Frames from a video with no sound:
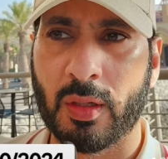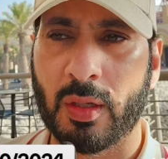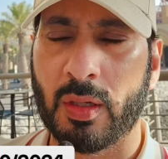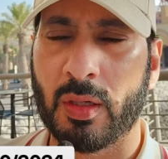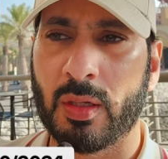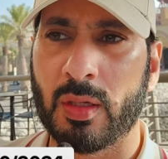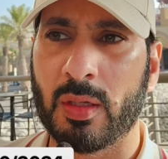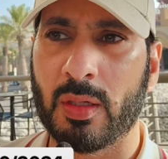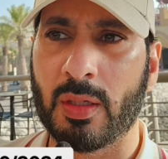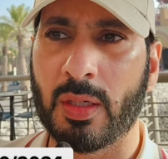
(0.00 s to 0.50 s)

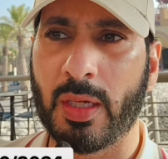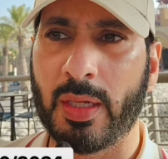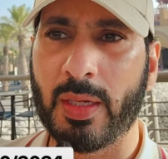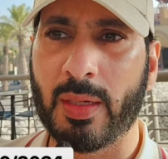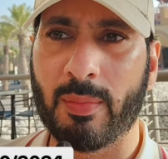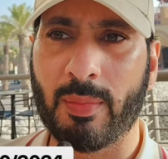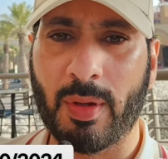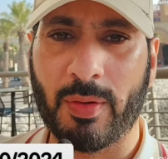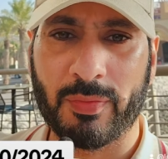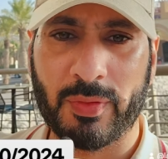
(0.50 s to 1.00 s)
أه،
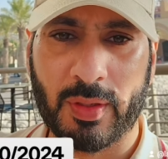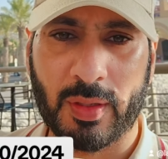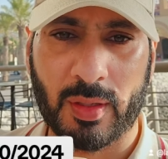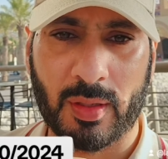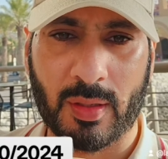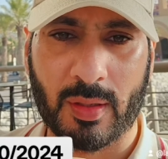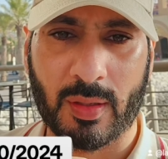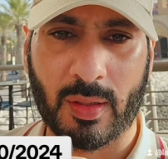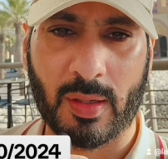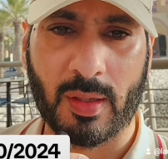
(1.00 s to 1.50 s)
لان ما
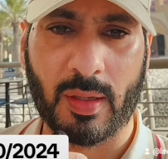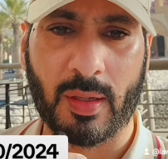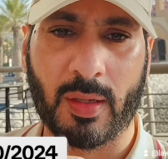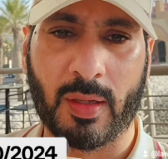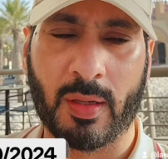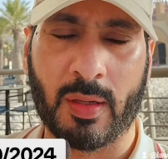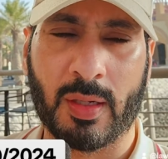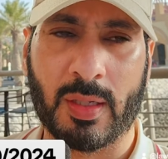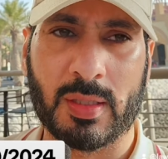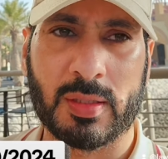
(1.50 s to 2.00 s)
فيها
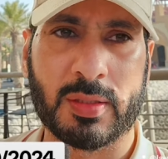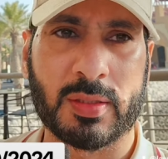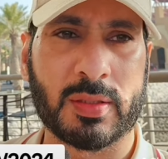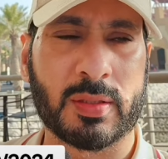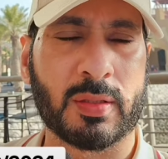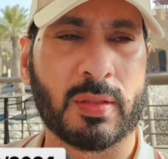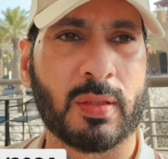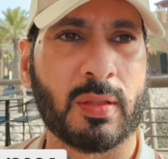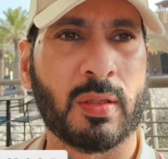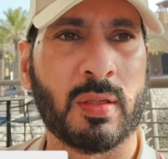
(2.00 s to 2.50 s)

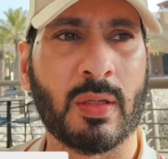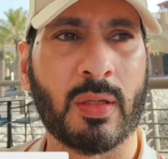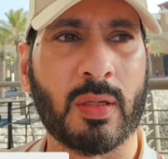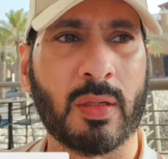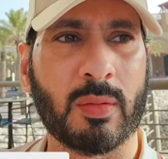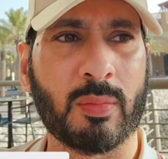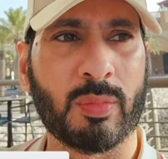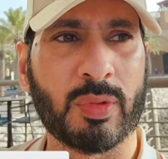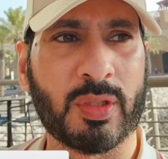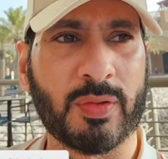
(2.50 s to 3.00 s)
راس
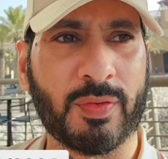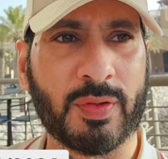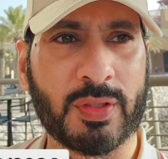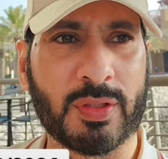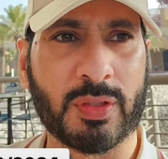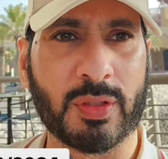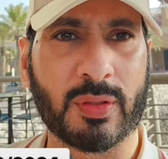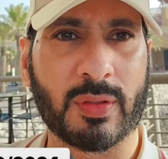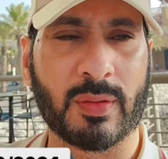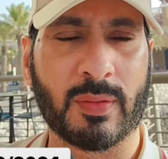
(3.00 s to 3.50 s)
أه،
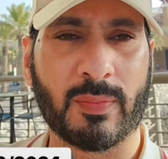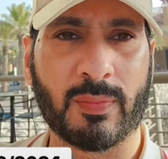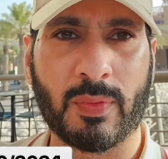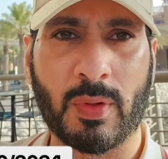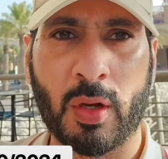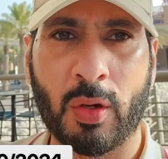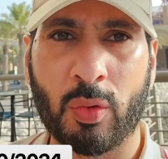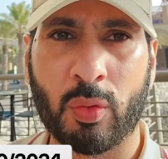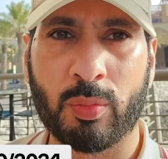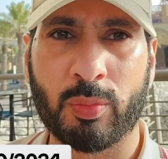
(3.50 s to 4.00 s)
متفجر
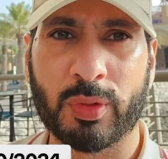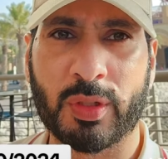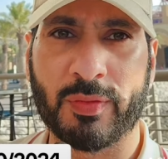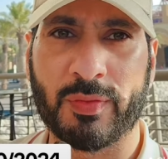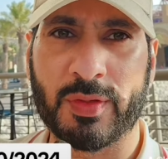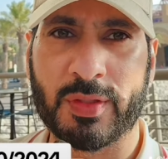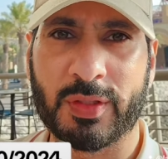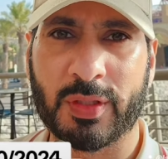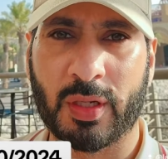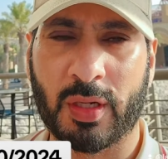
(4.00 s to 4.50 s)
او
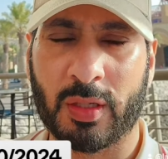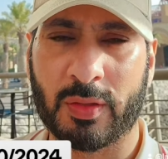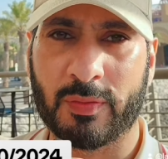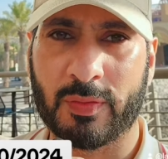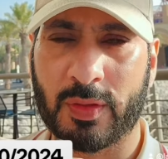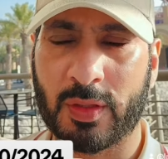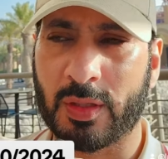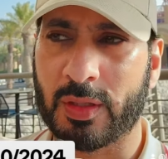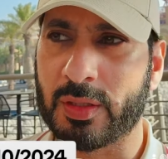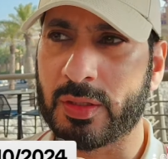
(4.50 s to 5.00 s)
متفجرات
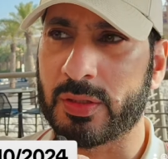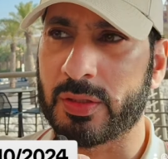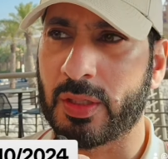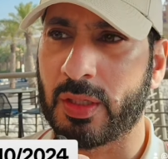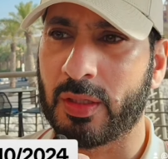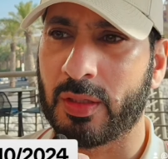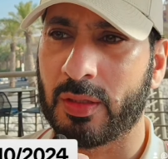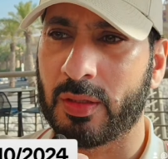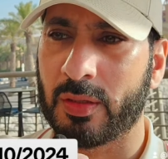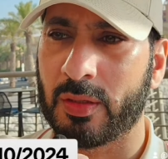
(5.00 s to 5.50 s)
فيها
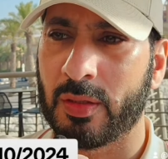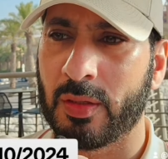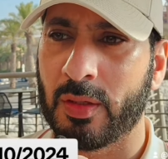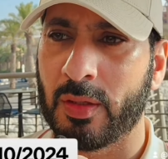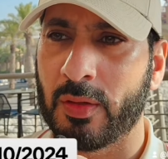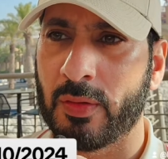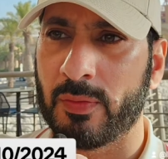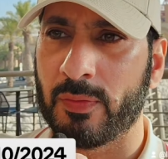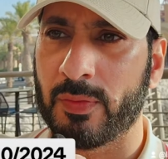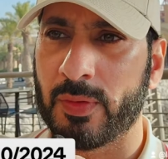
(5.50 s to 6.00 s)

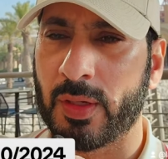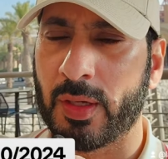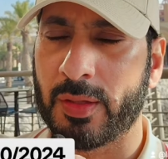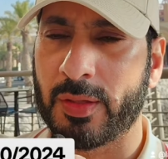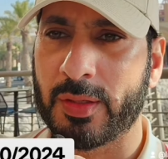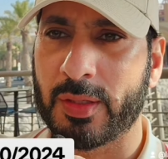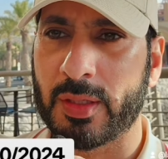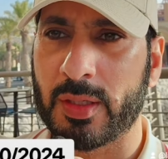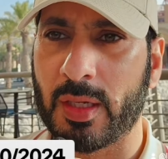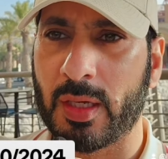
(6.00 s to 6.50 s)
في
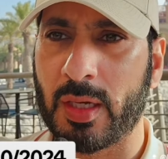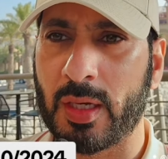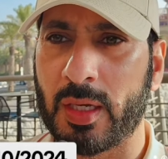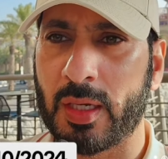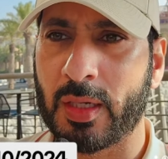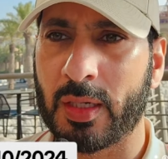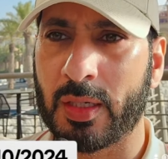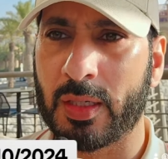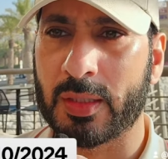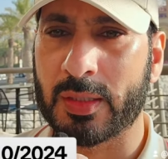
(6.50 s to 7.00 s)
هذه
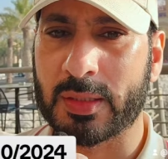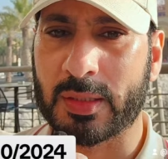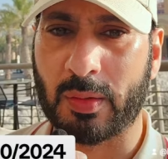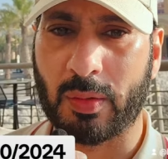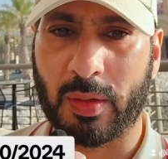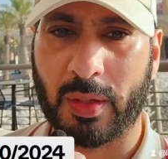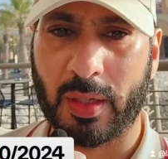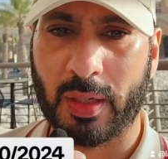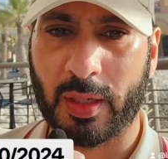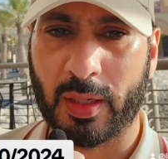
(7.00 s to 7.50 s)

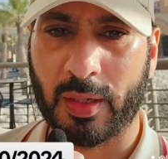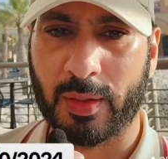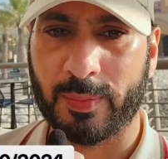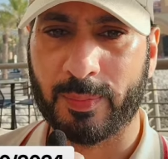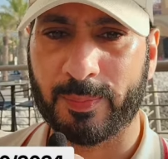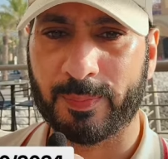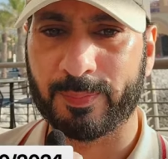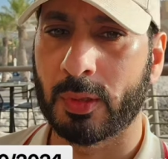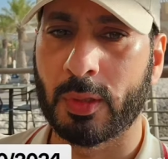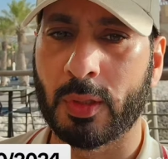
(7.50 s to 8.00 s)
الصواريخ
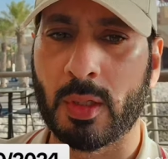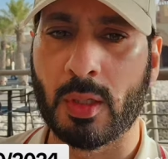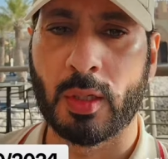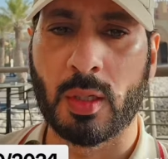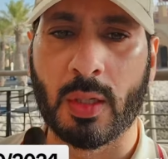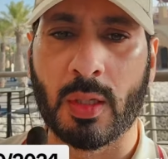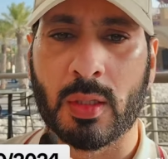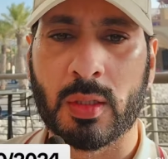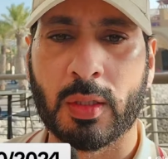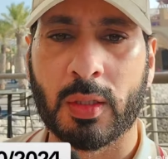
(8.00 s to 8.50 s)

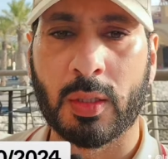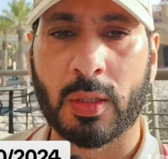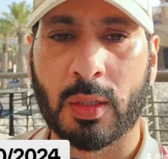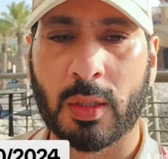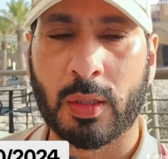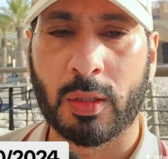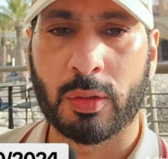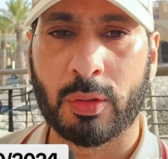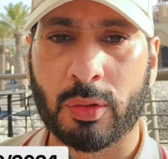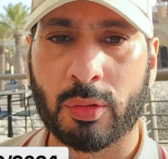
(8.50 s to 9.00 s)

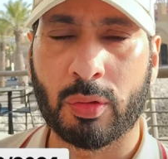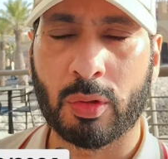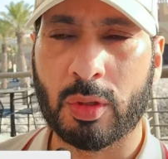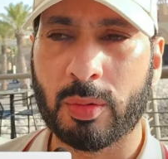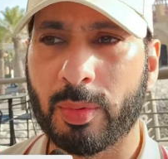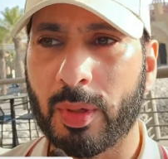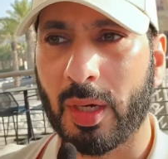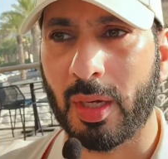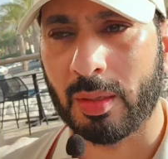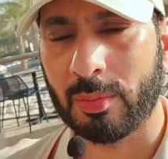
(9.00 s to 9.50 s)
يقول
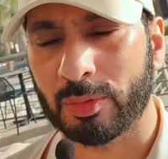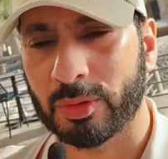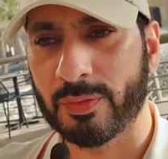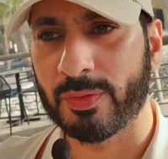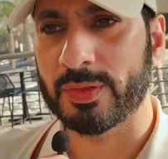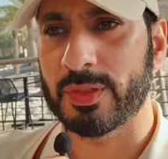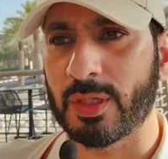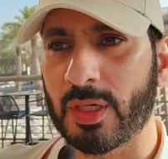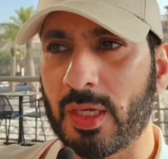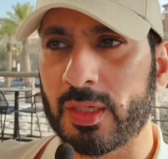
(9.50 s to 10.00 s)
خبراء
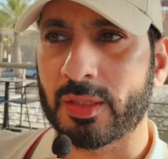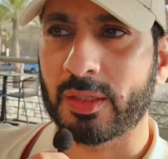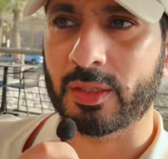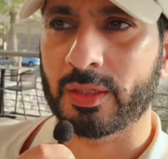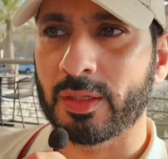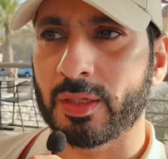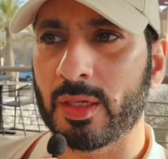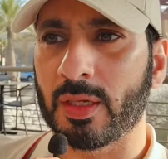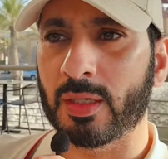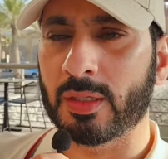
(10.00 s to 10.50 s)
المتفجرات
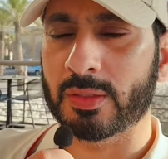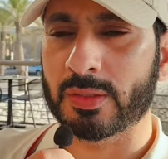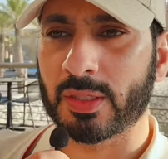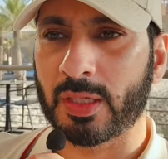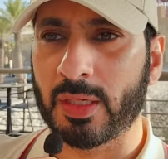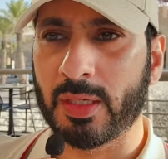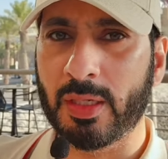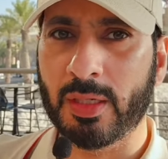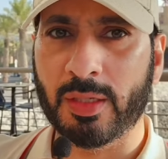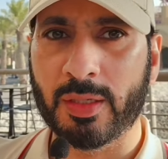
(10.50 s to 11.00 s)
ان
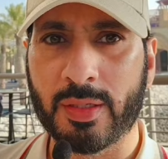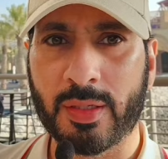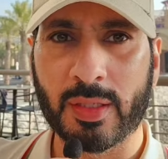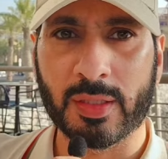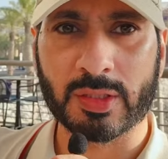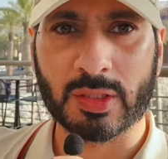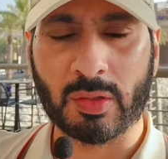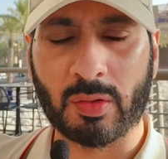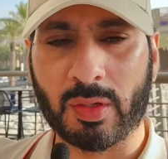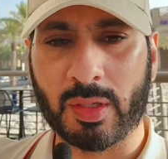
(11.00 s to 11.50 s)
صحيح ان
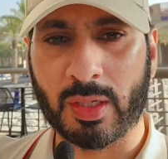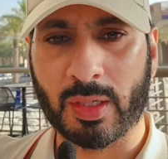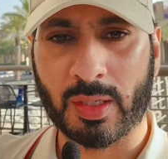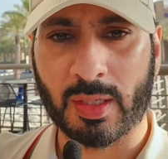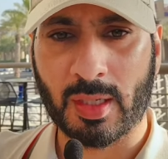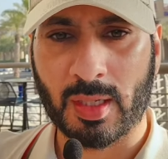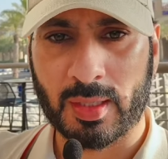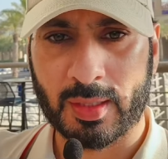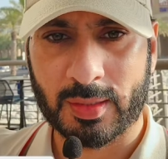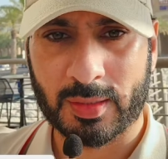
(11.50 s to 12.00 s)
الصواريخ
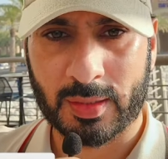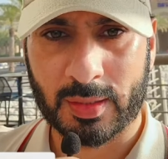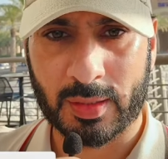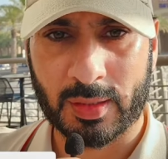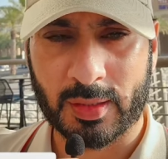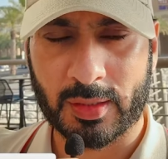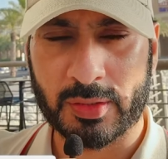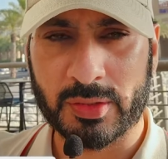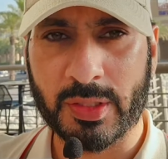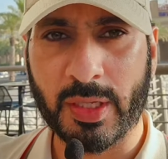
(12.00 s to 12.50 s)

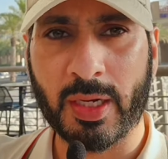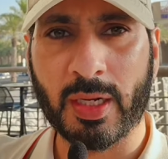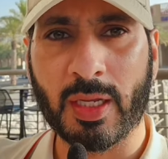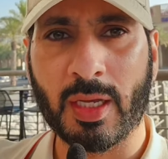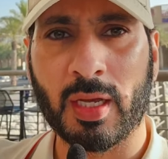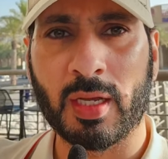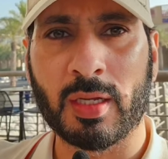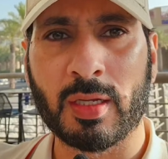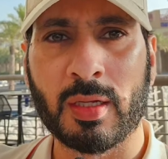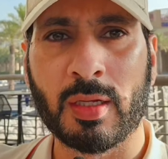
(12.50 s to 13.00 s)
كانت
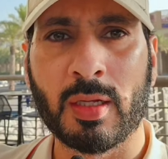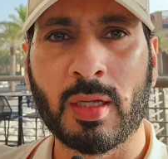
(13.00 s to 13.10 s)
سريعه